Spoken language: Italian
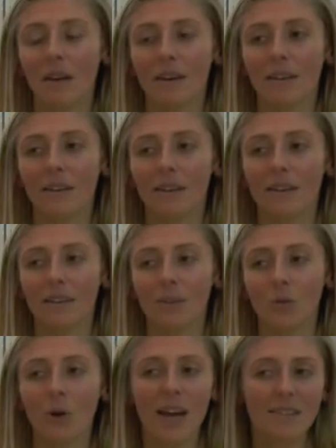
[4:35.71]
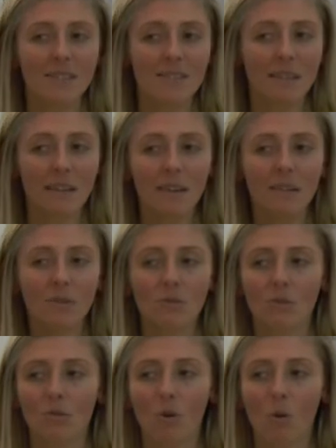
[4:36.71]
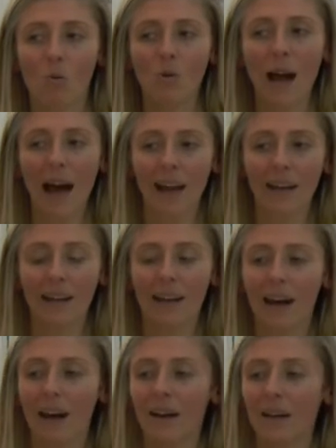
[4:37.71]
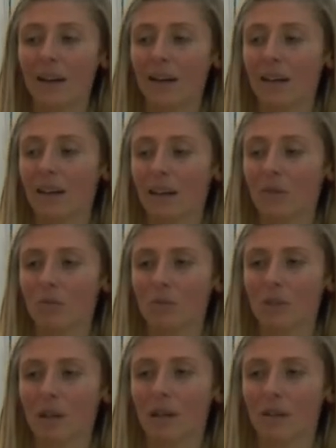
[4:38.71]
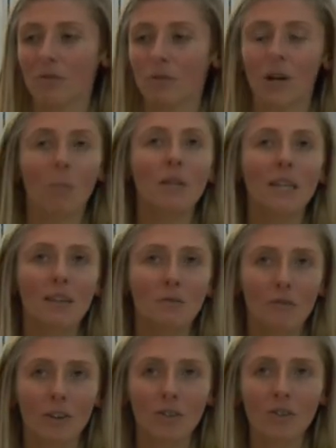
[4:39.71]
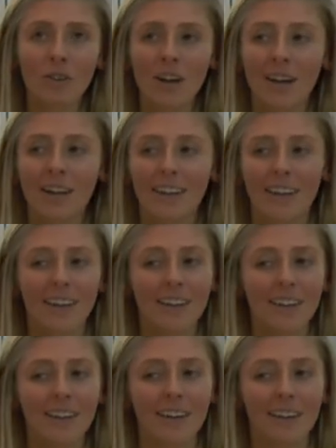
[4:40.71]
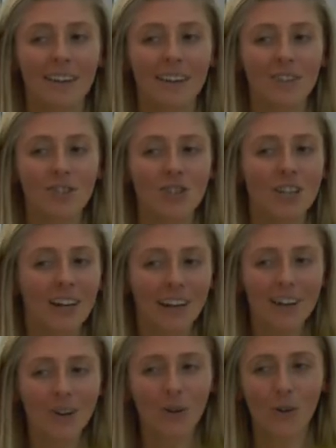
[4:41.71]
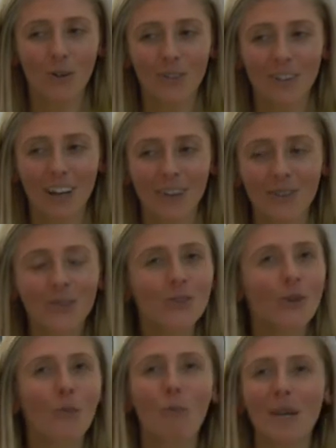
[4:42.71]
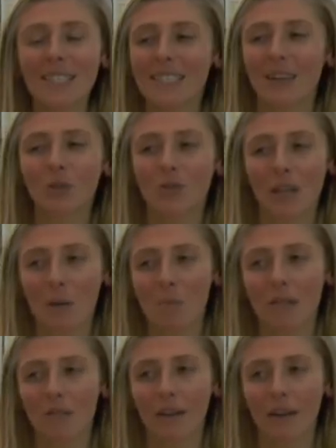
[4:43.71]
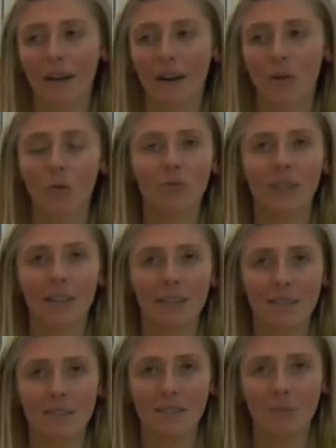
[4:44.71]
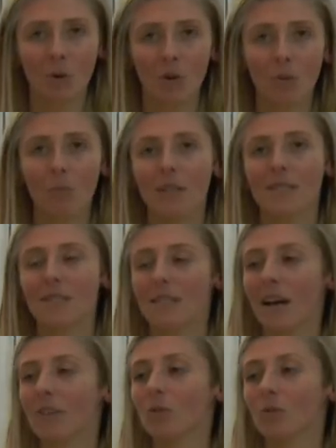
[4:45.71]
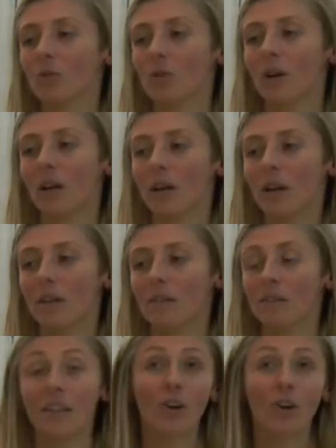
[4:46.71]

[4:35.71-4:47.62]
eh, due esseri, sono un'alga e un foraminifero, che ci raccontano di un passato veramente lontanissimo, il passato di